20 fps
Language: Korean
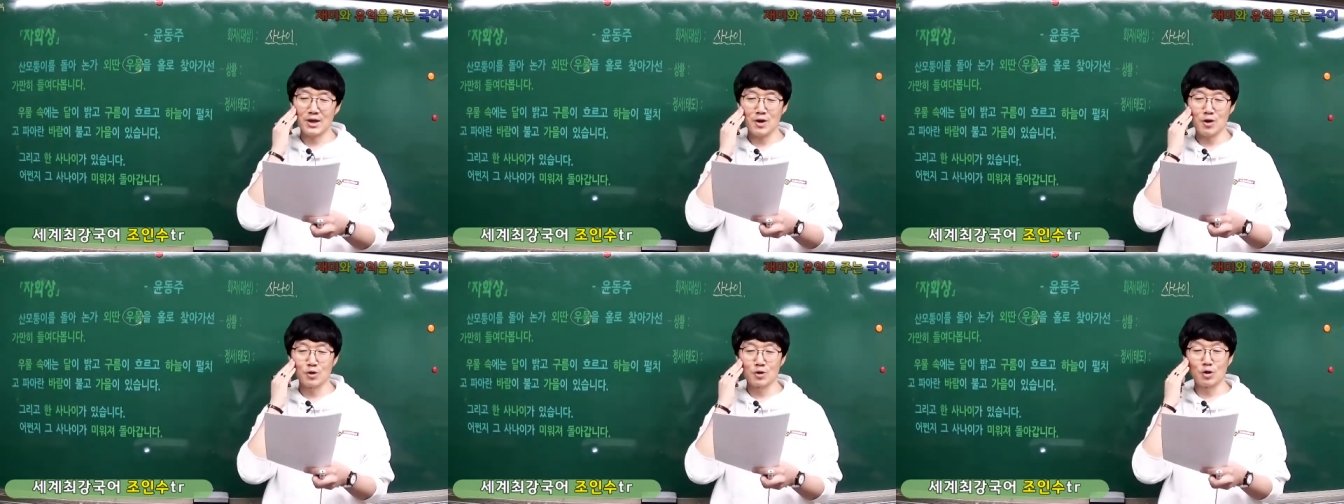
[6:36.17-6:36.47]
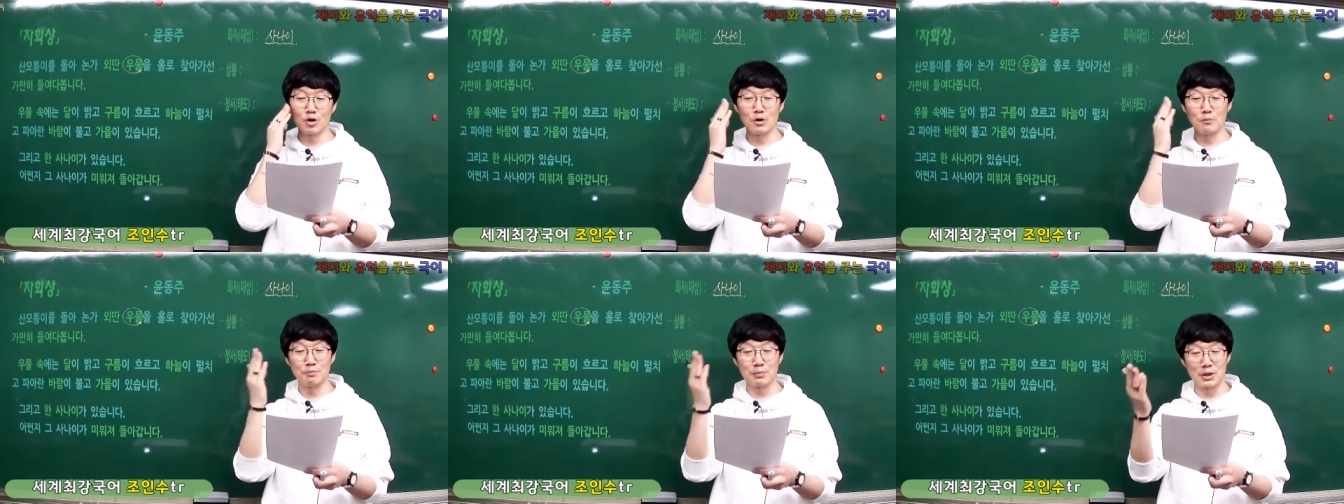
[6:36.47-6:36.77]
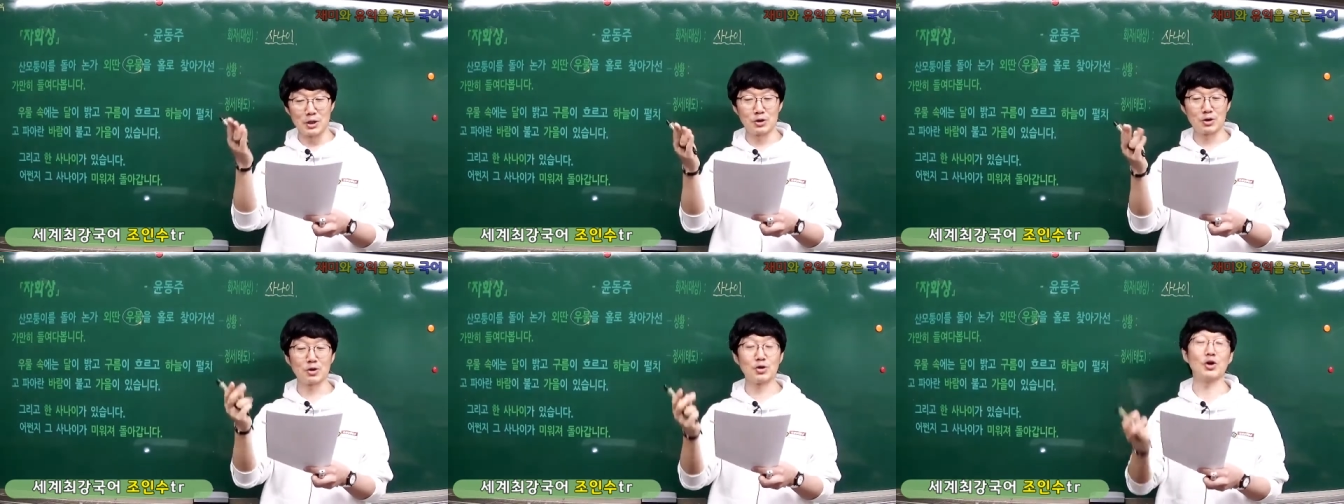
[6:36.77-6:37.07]
얼굴을
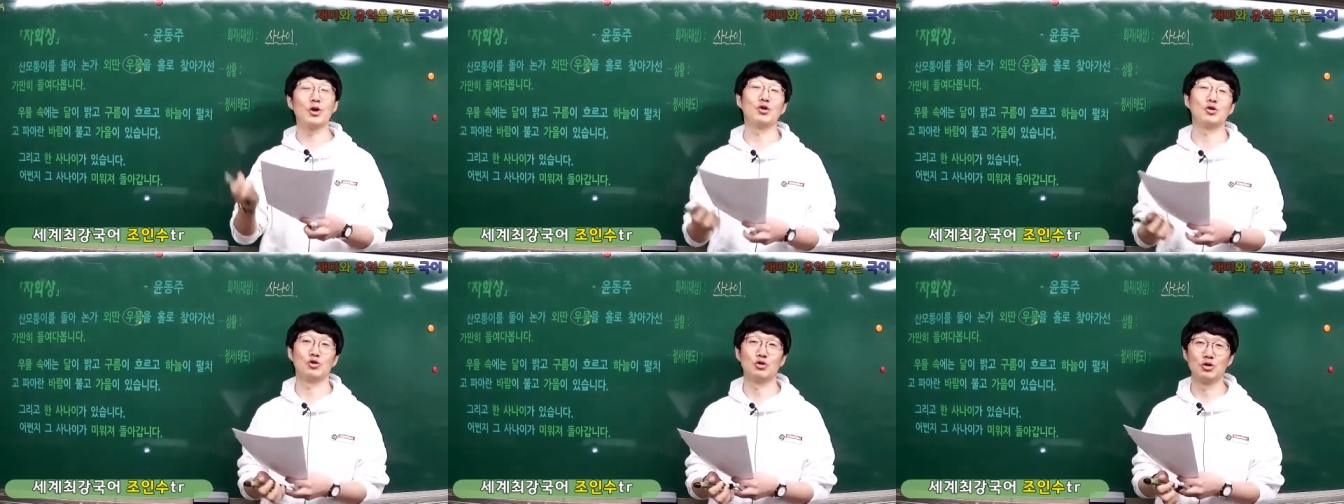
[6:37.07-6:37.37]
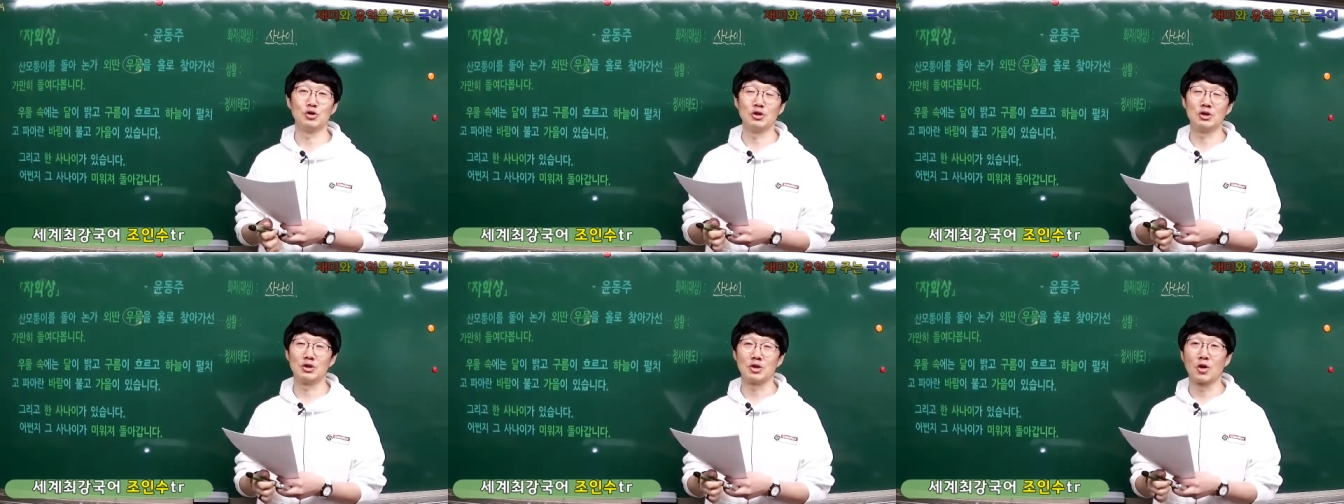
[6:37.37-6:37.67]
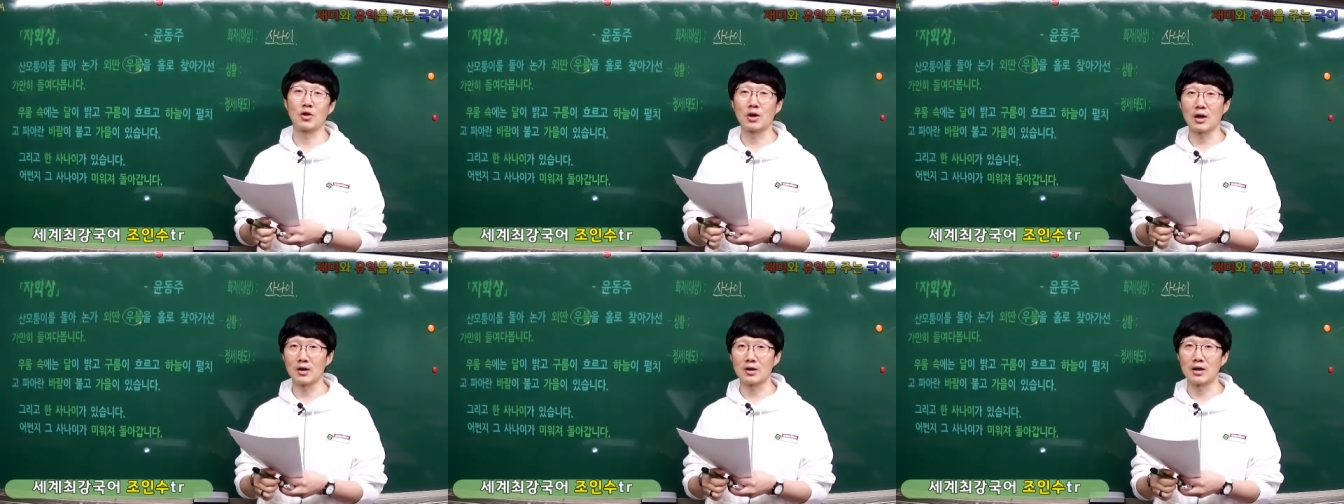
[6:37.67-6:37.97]
비춰주는
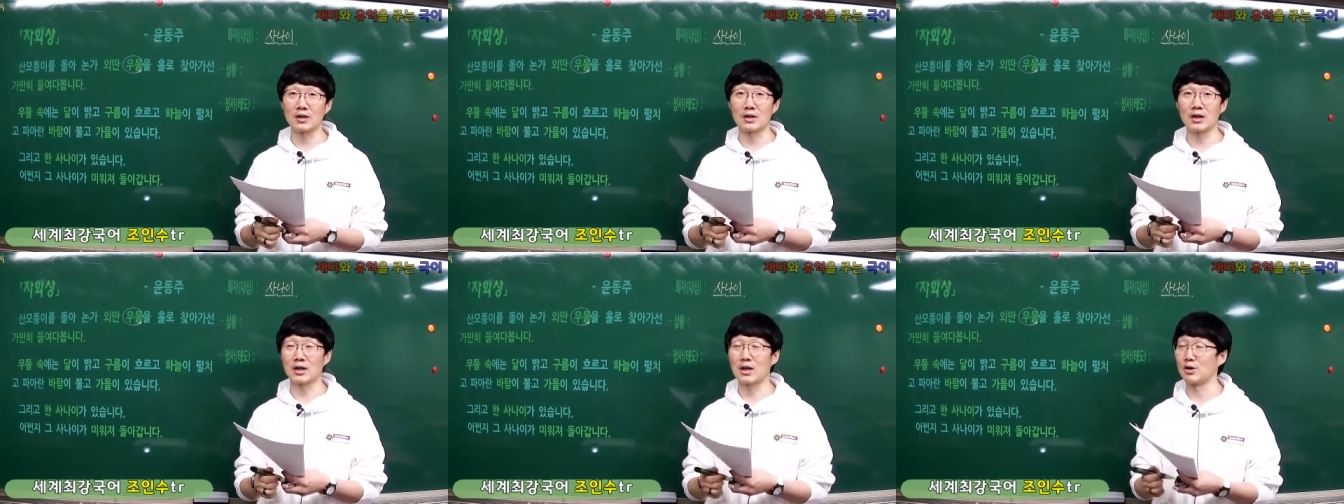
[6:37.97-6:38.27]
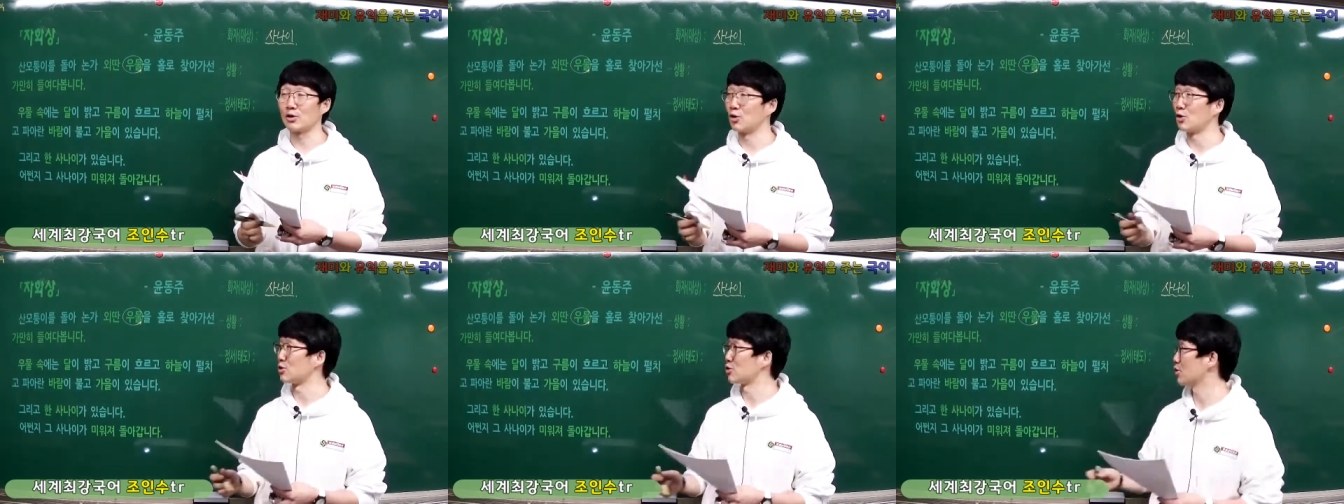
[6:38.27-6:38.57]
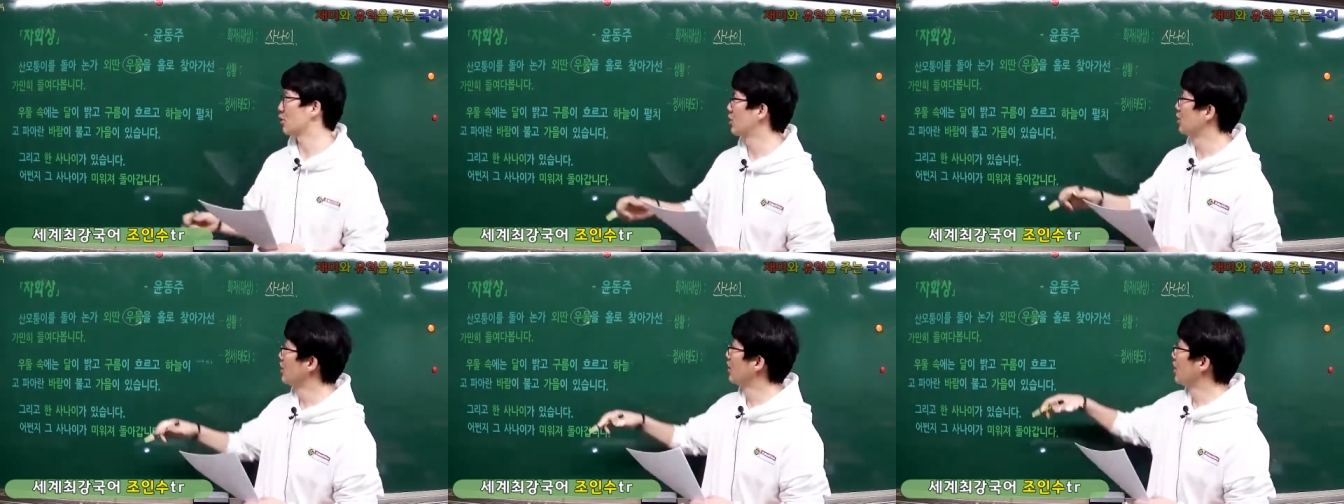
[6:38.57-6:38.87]
역할을 한다라는
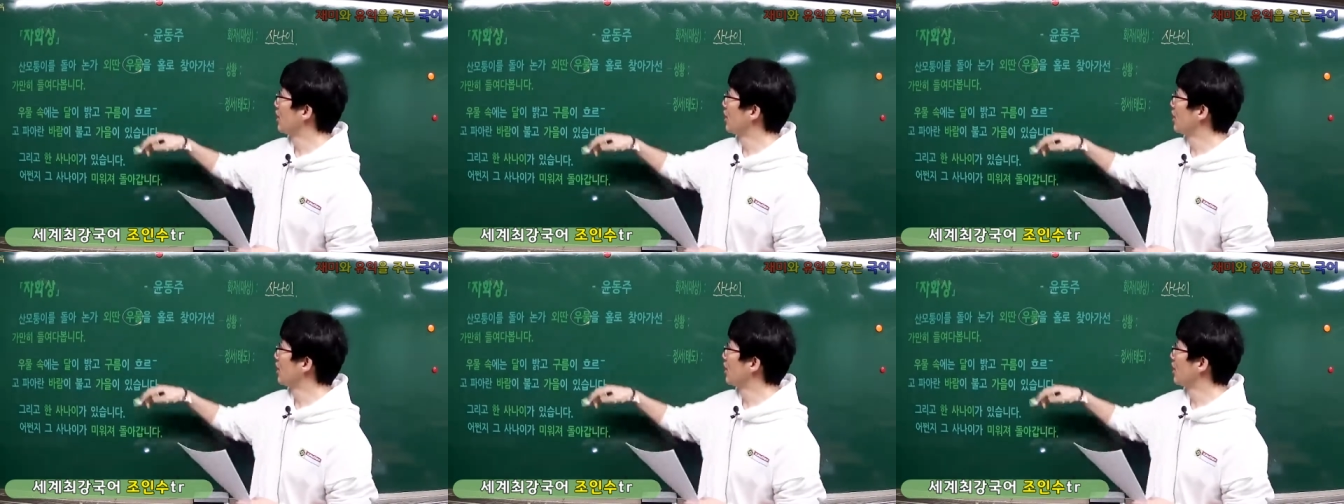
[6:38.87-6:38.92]
거죠.